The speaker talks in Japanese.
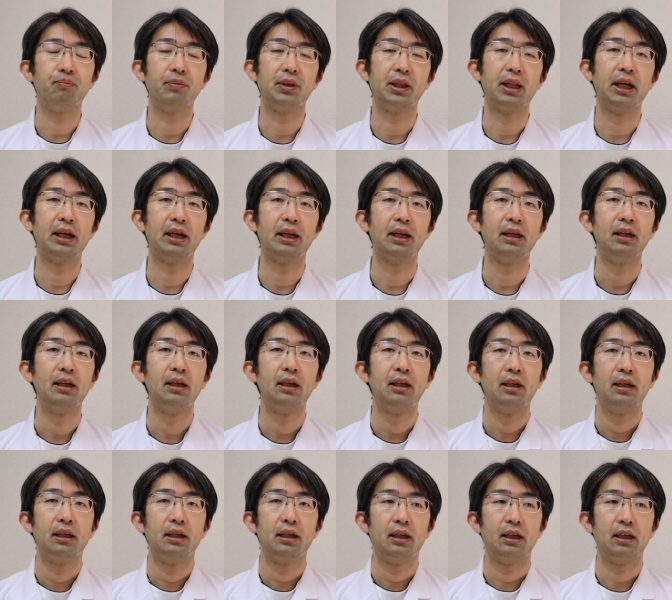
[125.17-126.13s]
で、
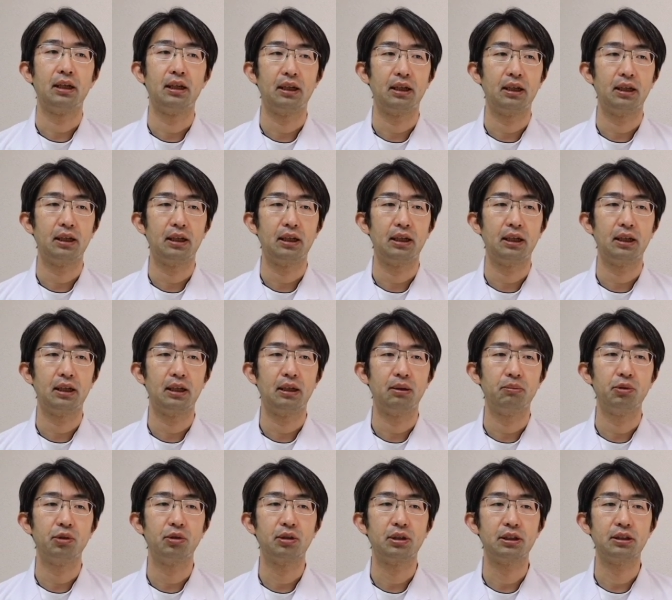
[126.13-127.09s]

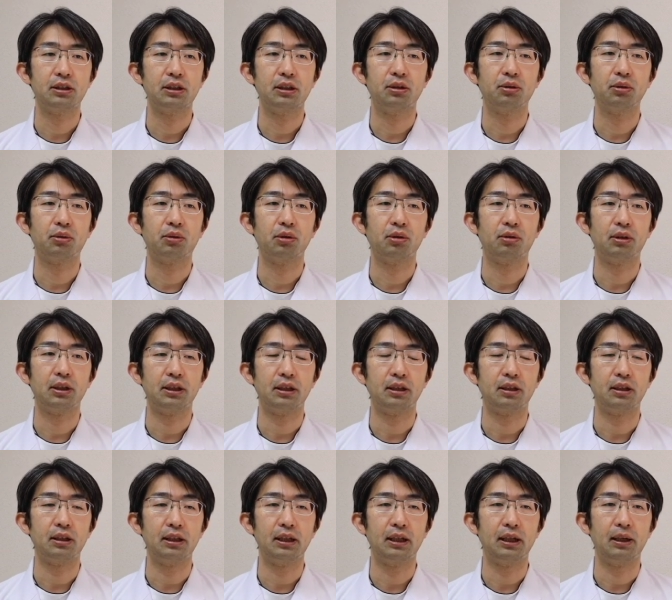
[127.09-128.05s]
えー、難しいところは
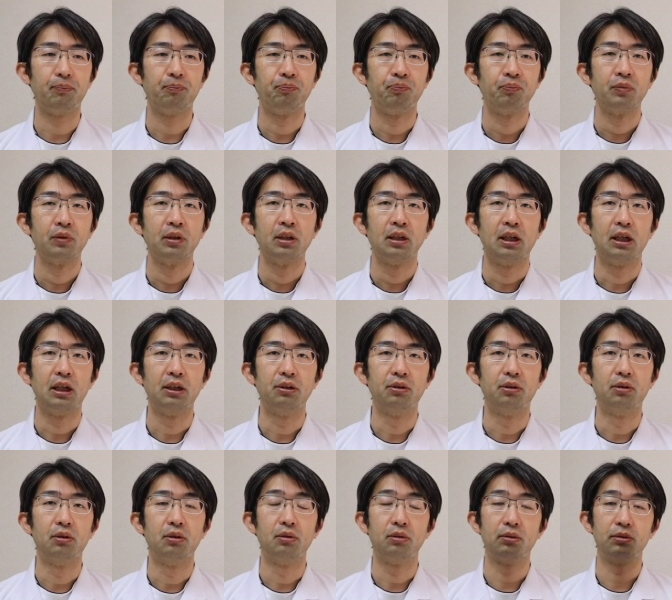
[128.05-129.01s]
ですね、あ
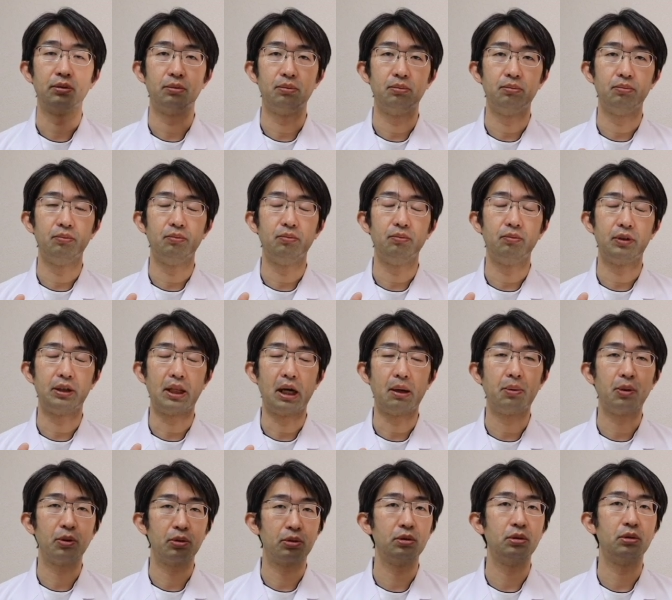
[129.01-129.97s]
の
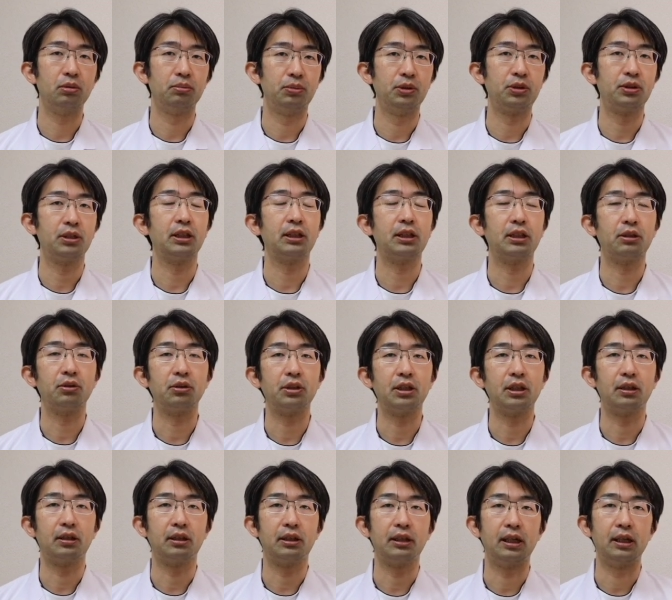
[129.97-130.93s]
打撲ぶつけた
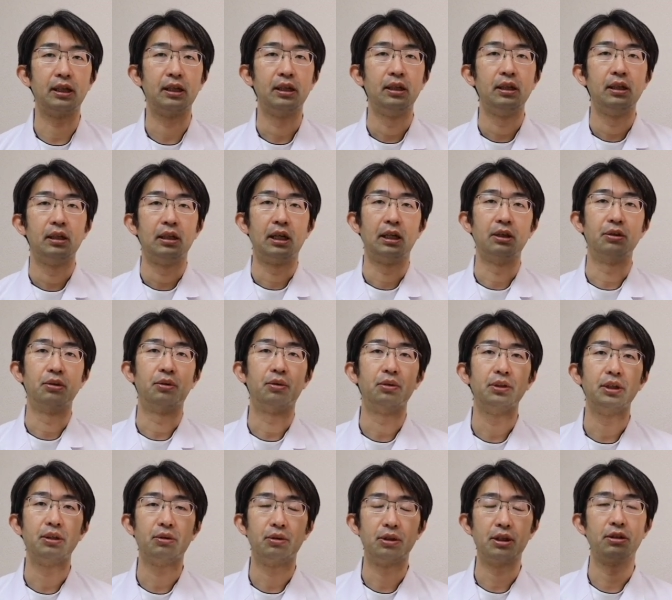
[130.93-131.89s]
時ってあの
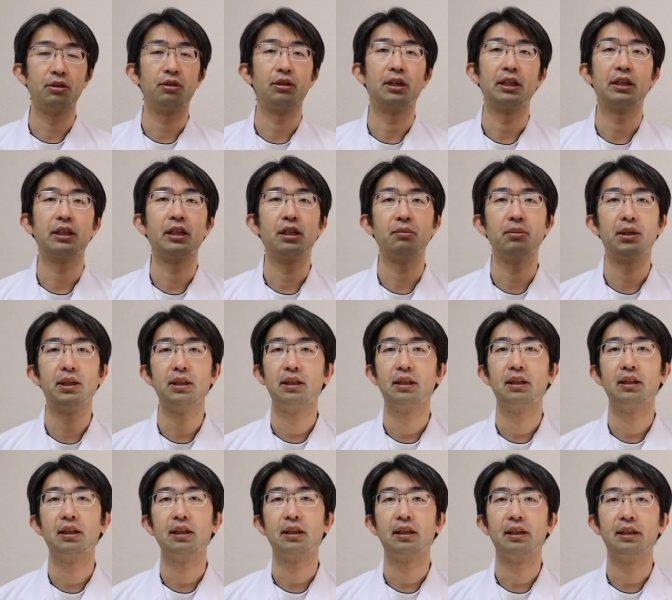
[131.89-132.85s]
骨折れるのは当たり前
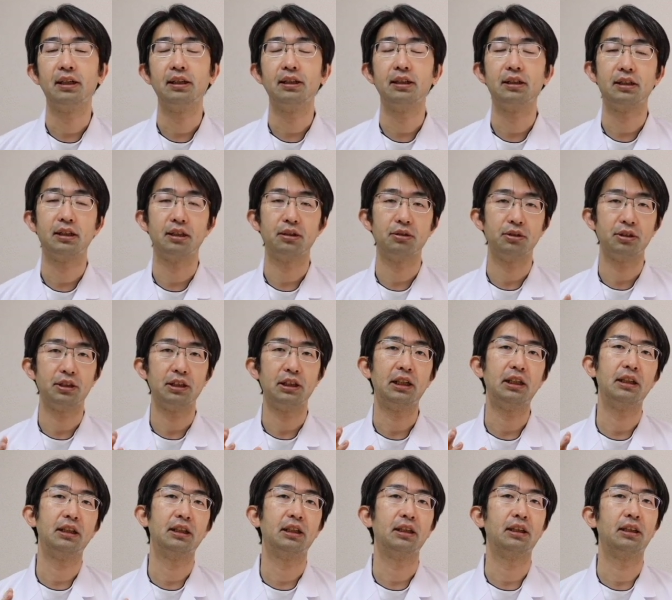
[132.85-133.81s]
じゃないか、なんでチェックし
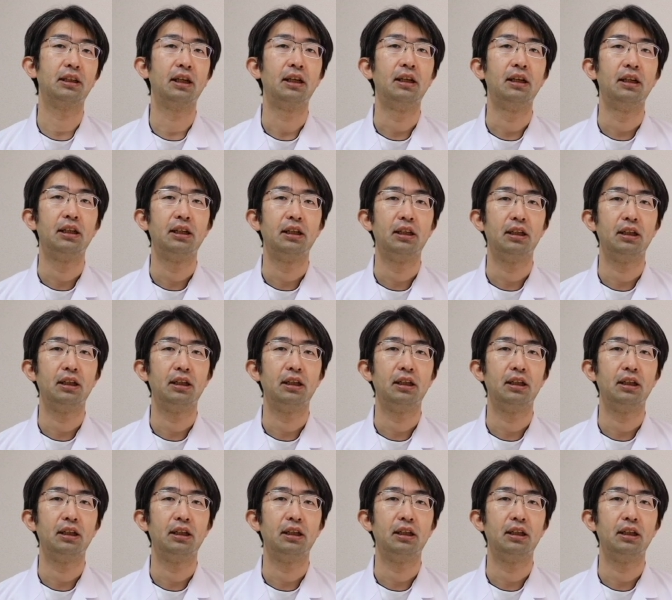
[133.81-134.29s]
ないんだって